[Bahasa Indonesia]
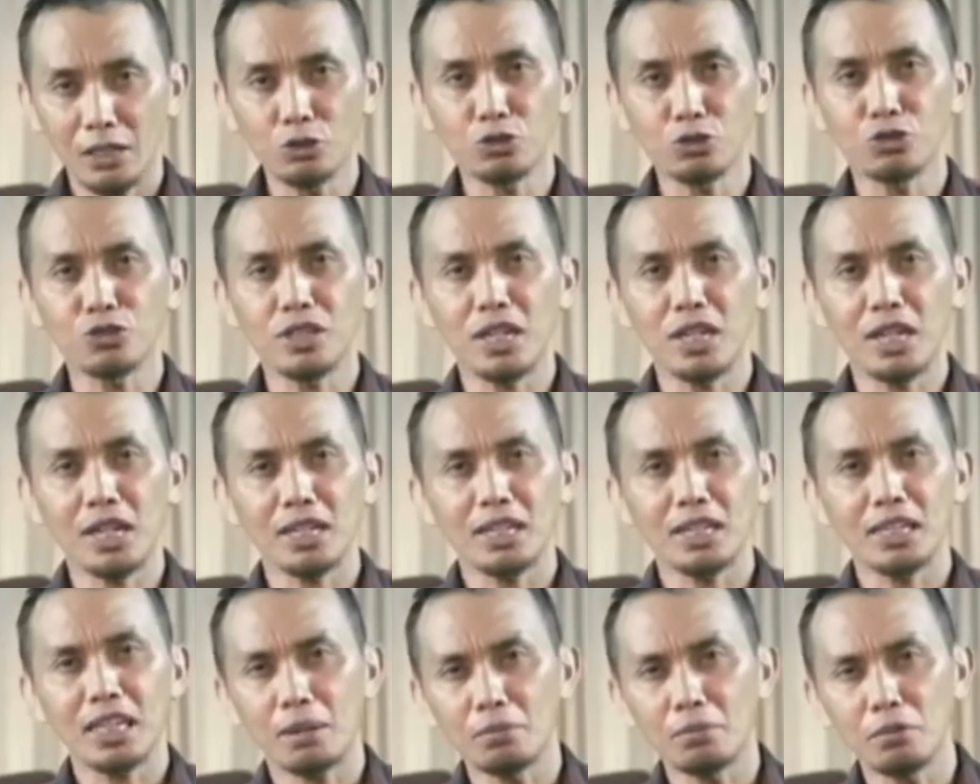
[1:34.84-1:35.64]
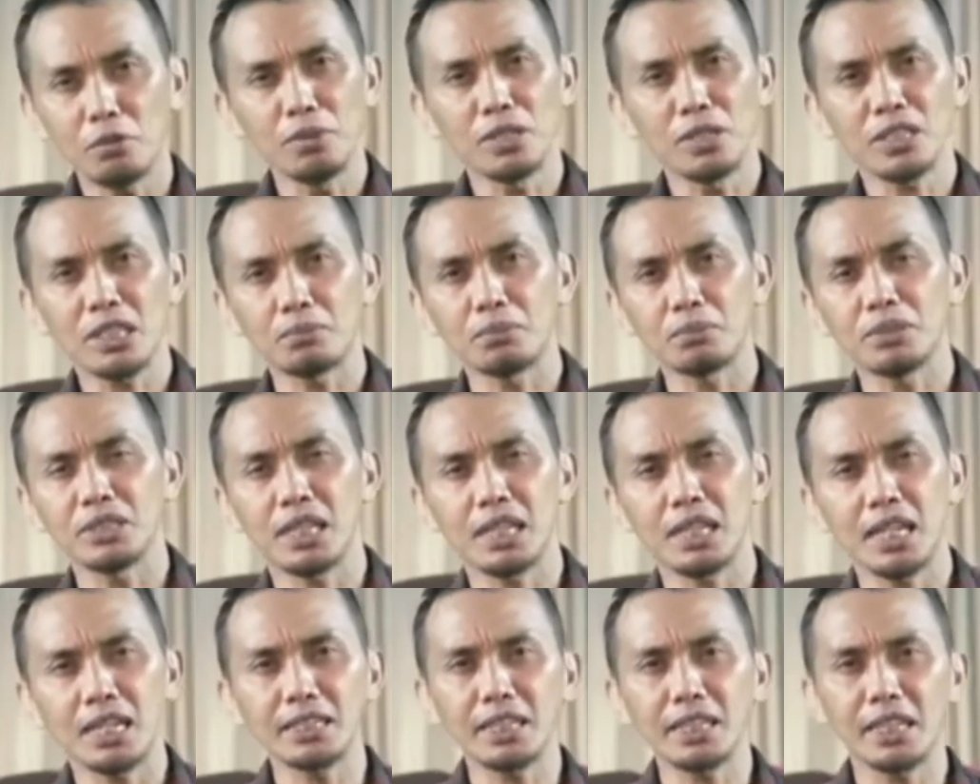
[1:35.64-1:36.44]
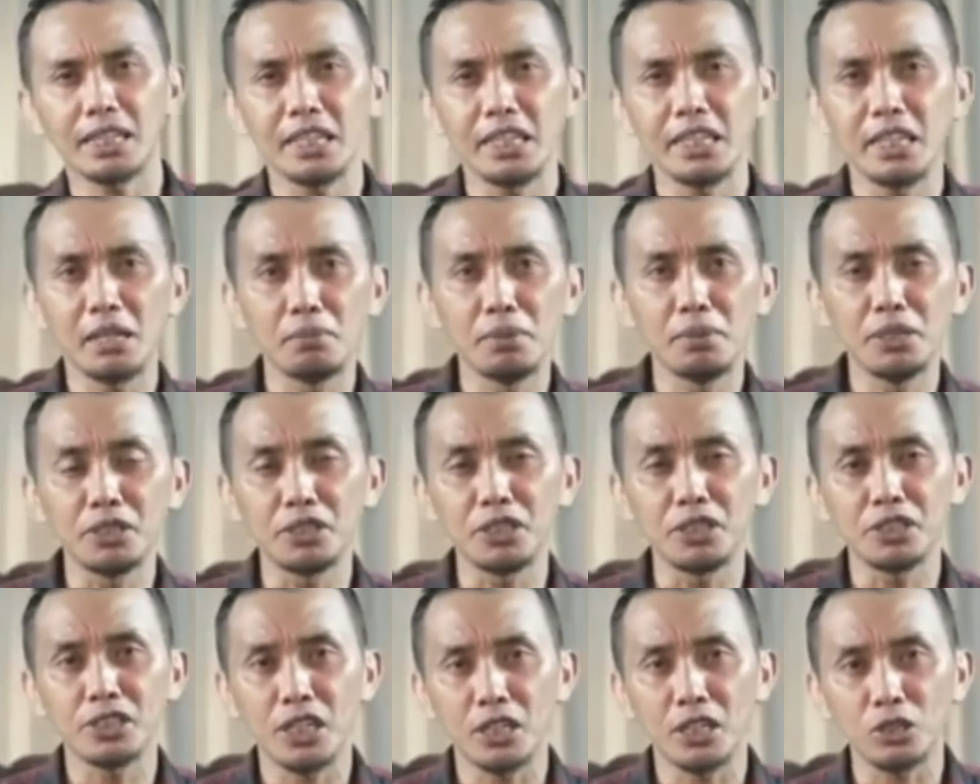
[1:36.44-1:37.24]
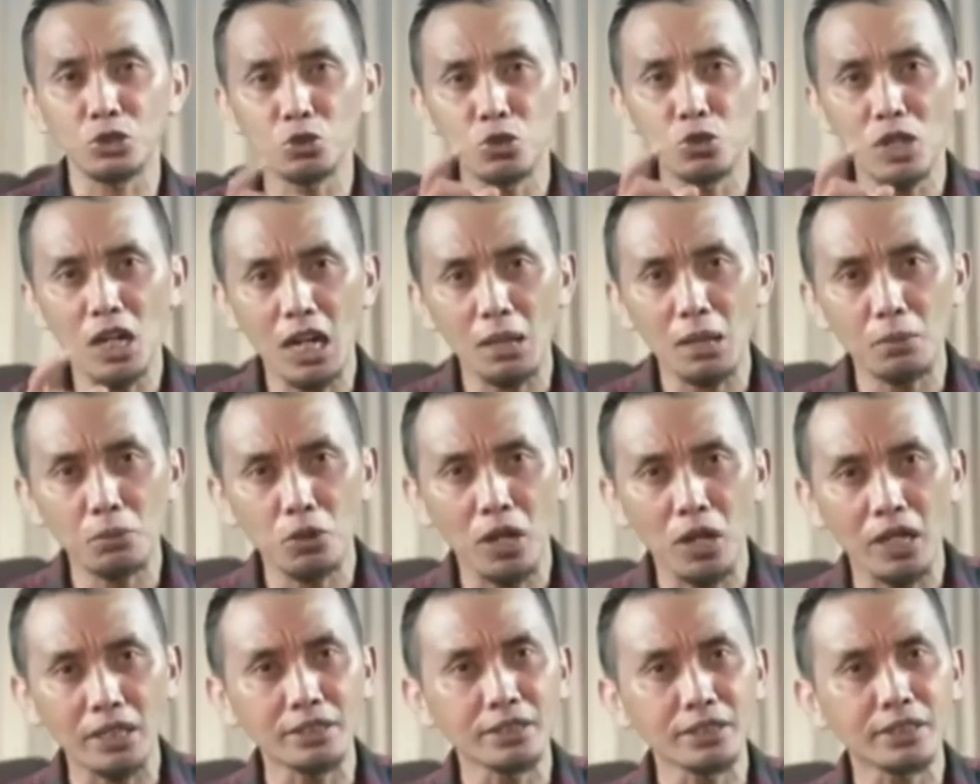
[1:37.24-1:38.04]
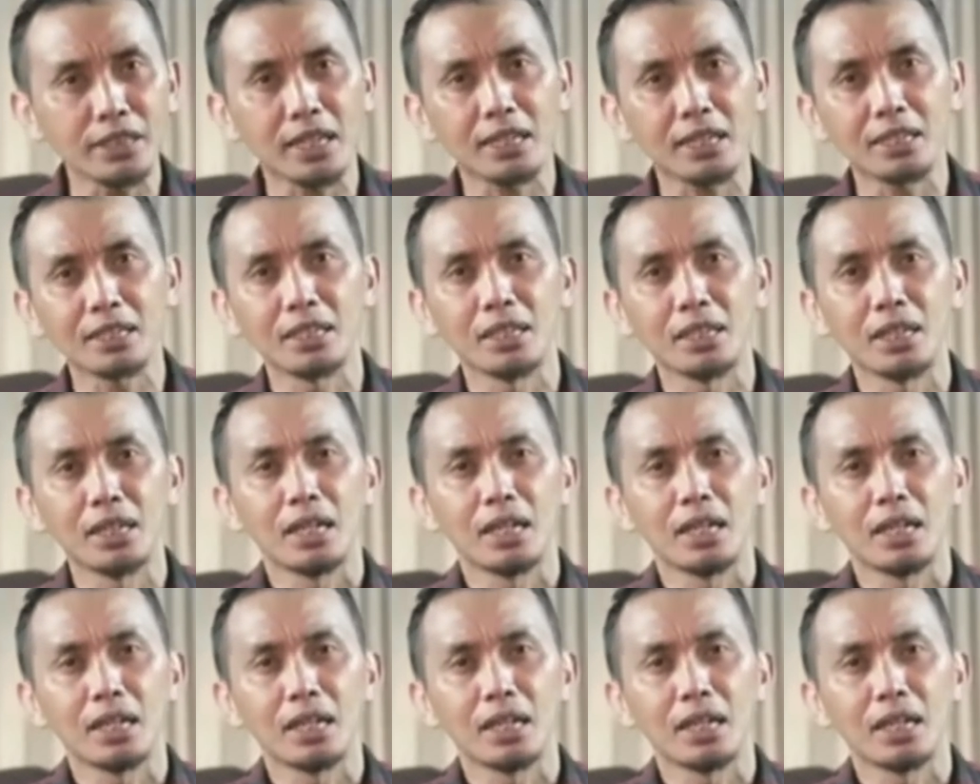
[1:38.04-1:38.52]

Harusnya kamu bisa menjalankan ide bisnis yang sudah kamu rancang.